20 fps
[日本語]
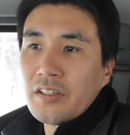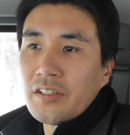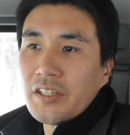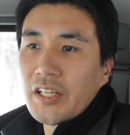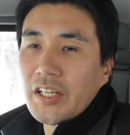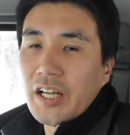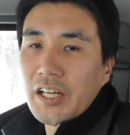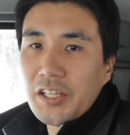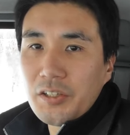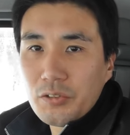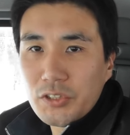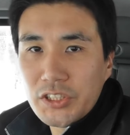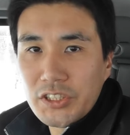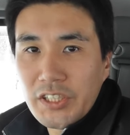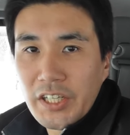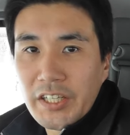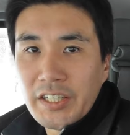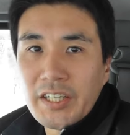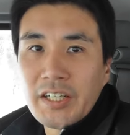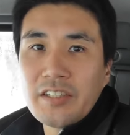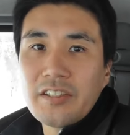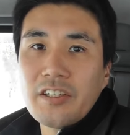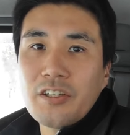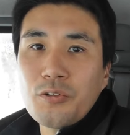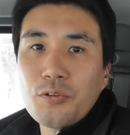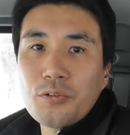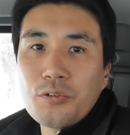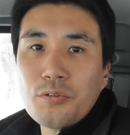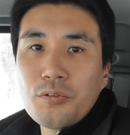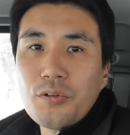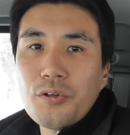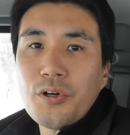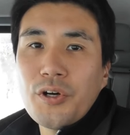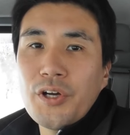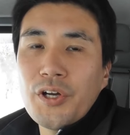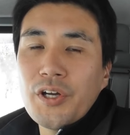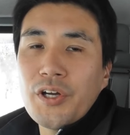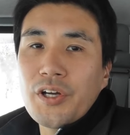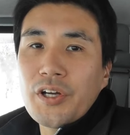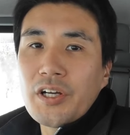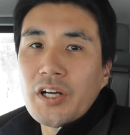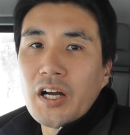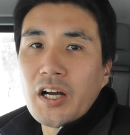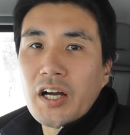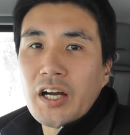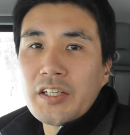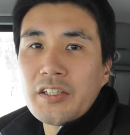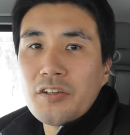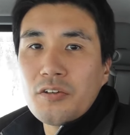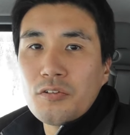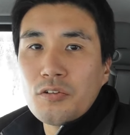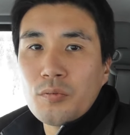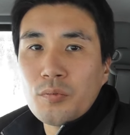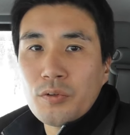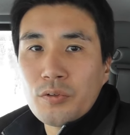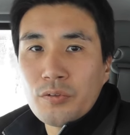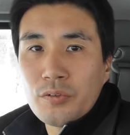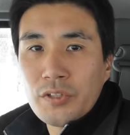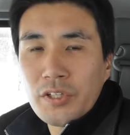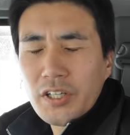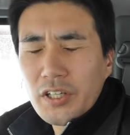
で、何をしないかっていうことを考えてると思うの。